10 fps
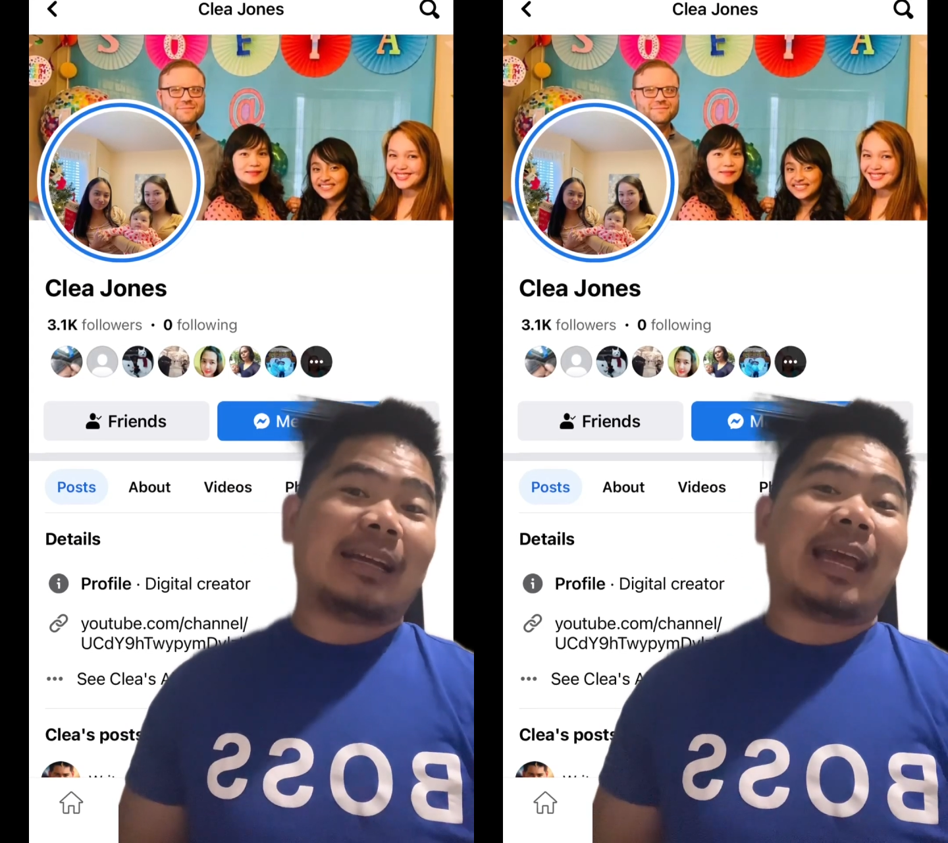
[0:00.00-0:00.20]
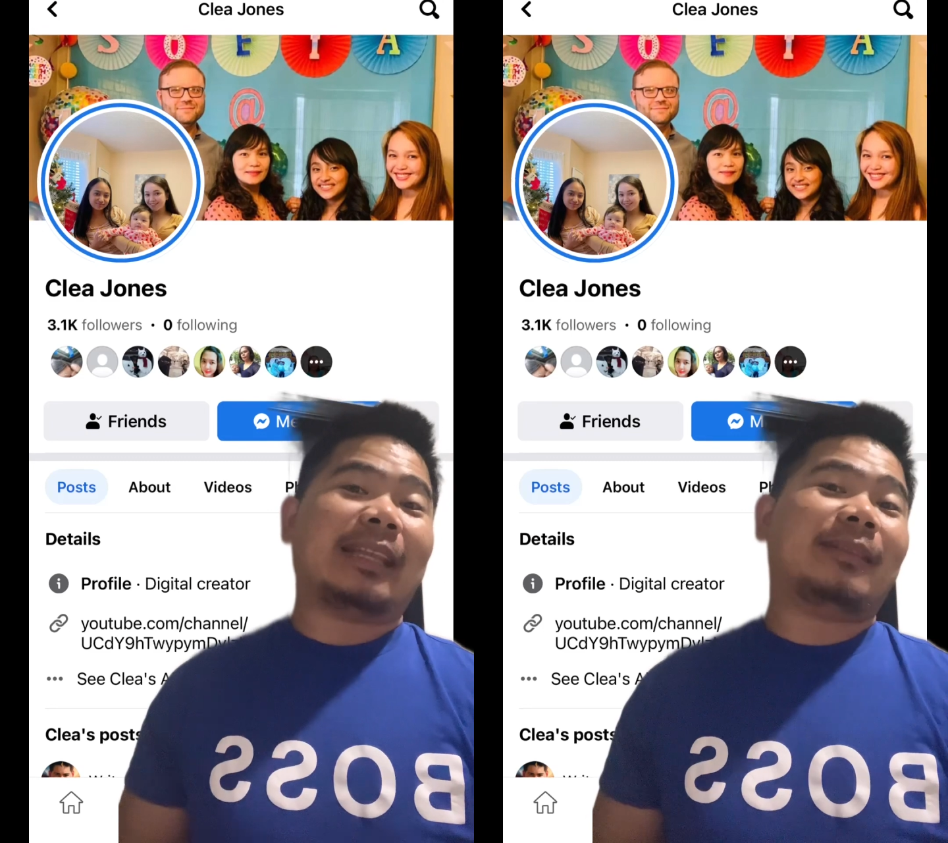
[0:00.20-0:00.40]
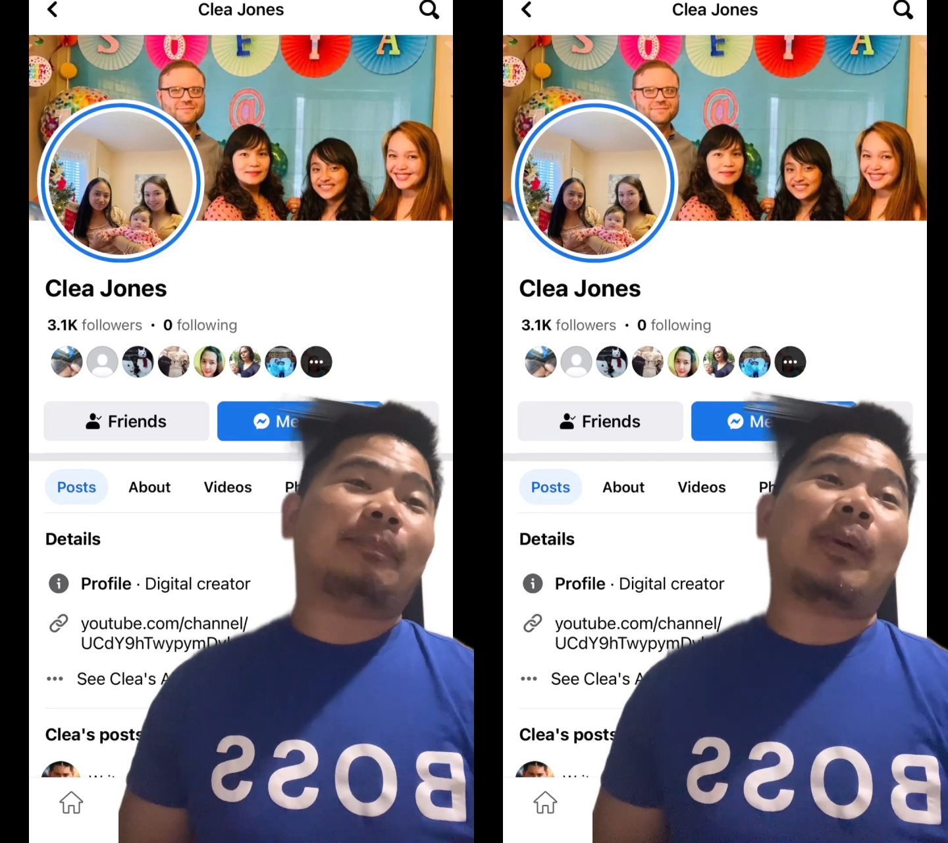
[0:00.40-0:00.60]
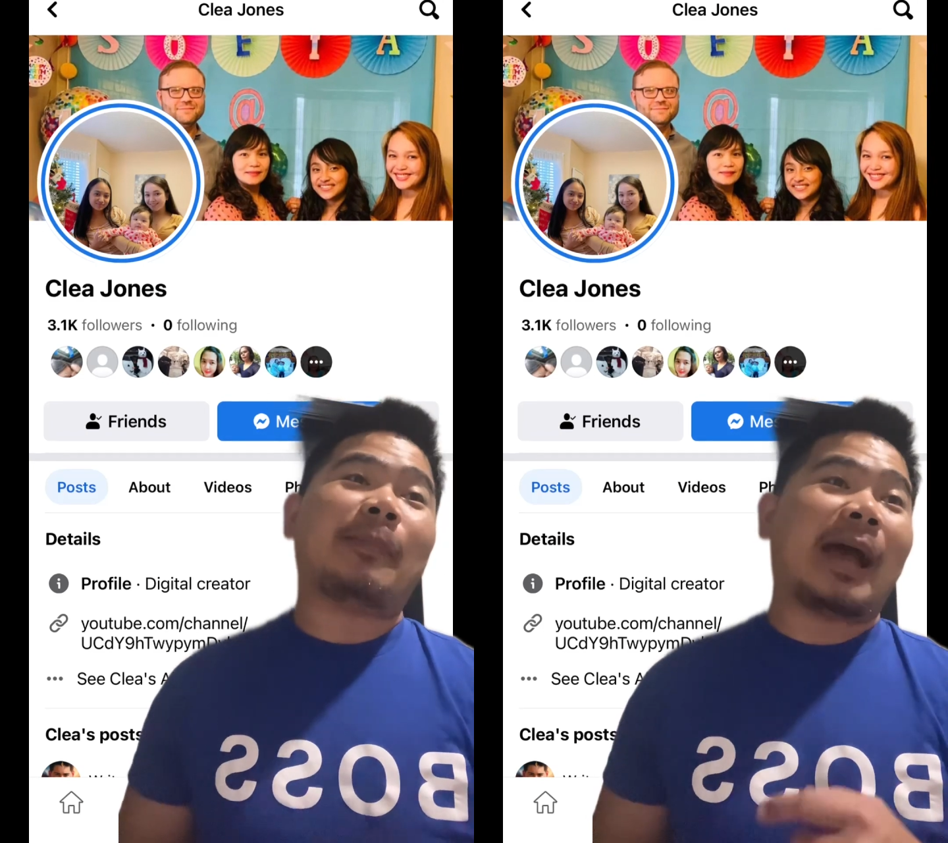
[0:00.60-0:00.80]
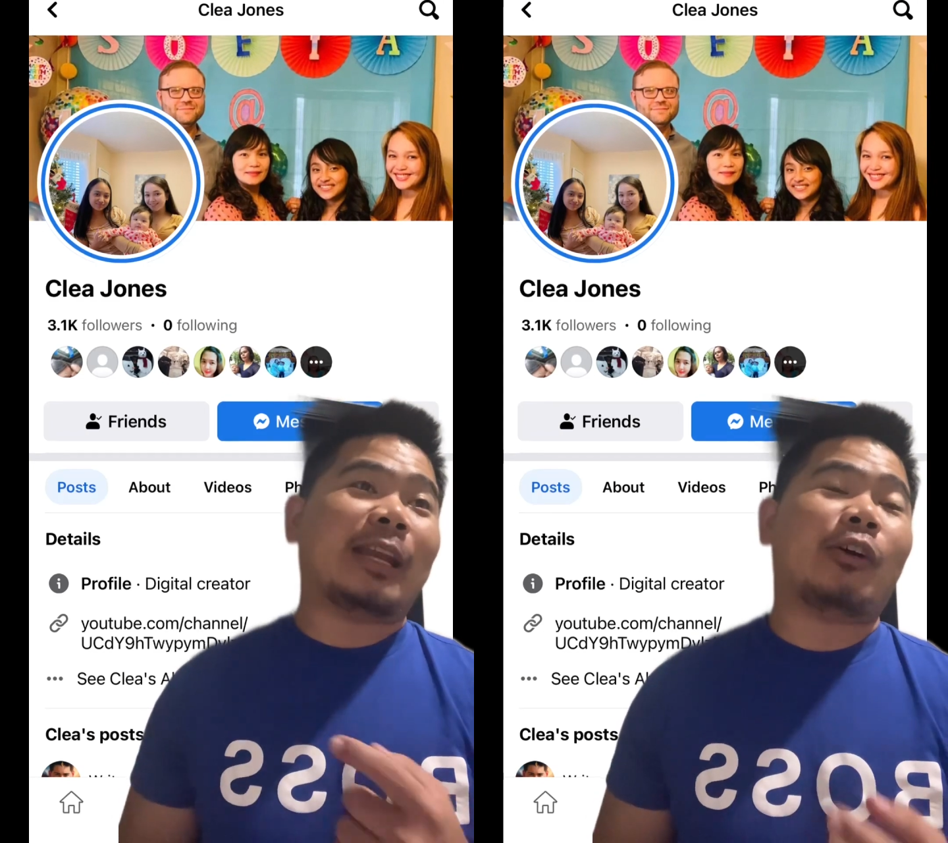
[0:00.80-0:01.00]
Kahit
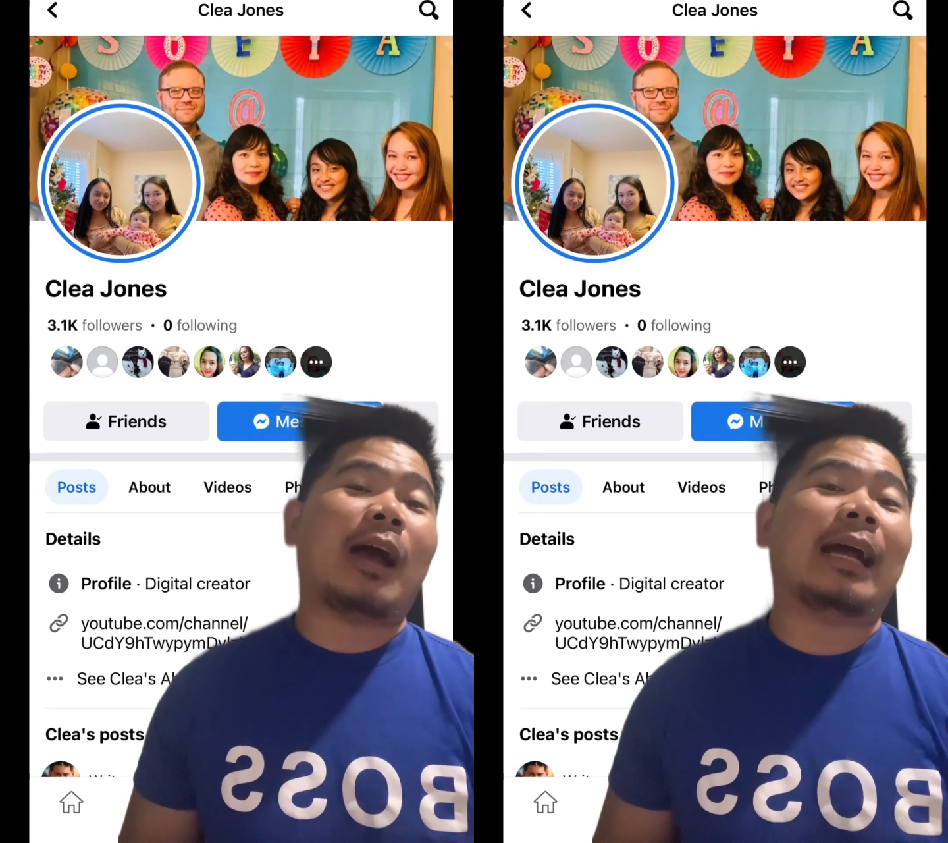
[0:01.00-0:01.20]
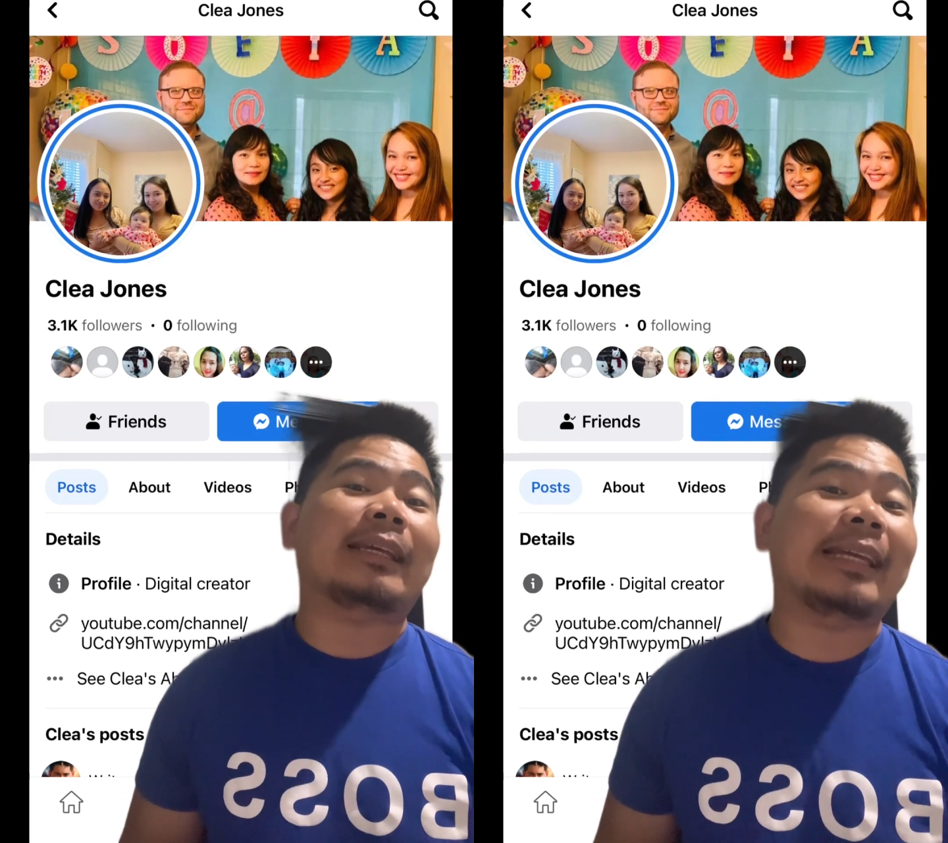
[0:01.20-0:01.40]
papano, ang